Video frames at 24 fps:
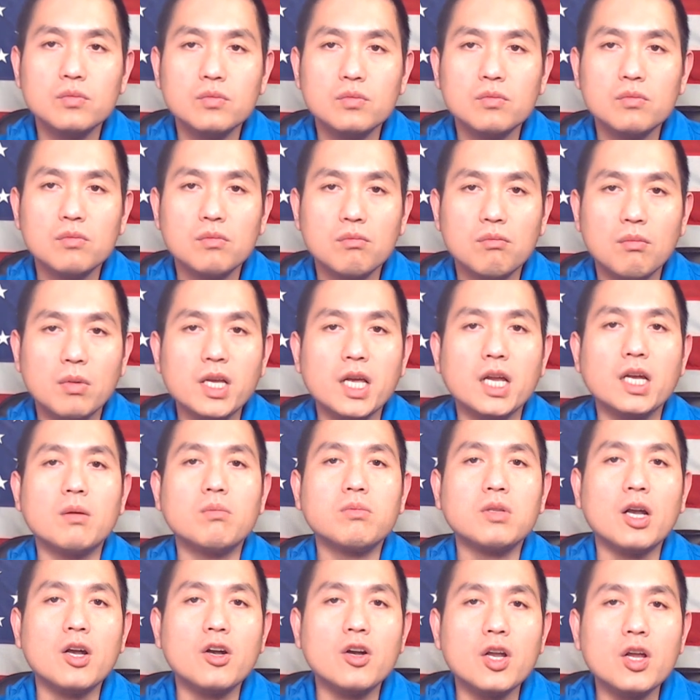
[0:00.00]
Bây giờ trong
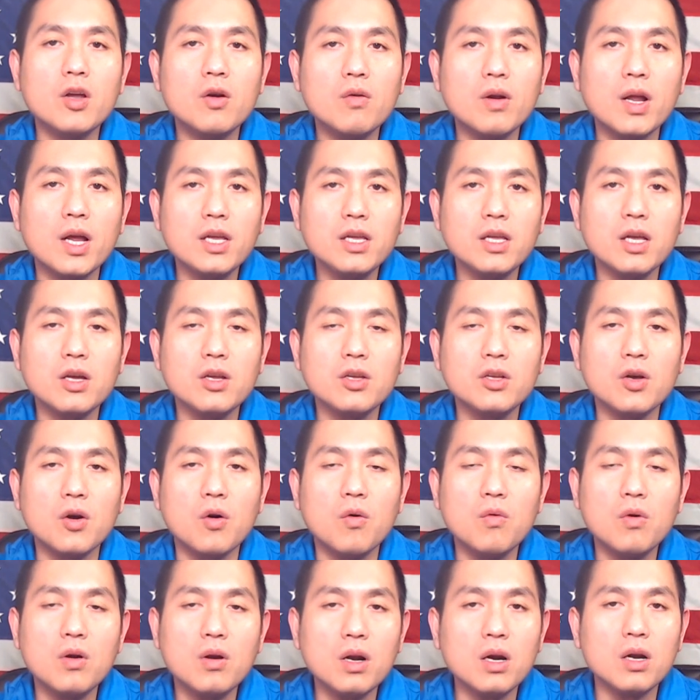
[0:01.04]
thành trì của đảng Dân Chủ
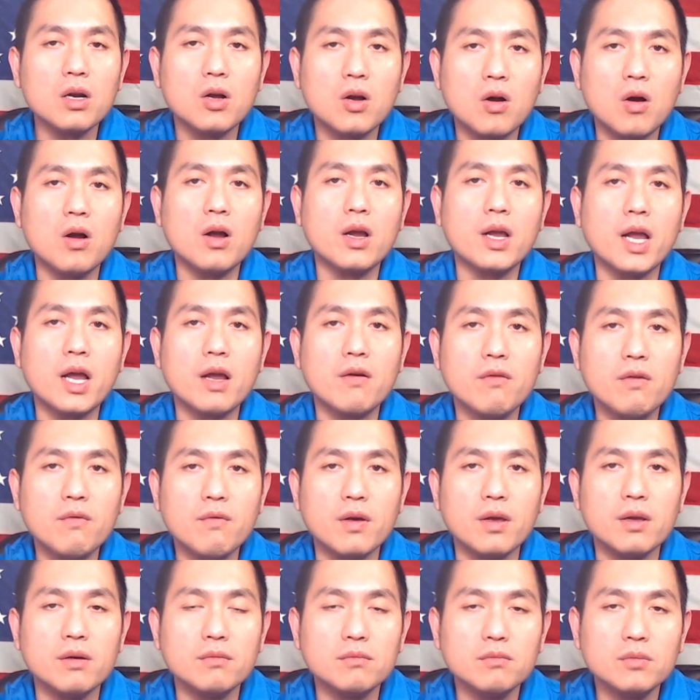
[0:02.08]
rất là khó khăn quý vị.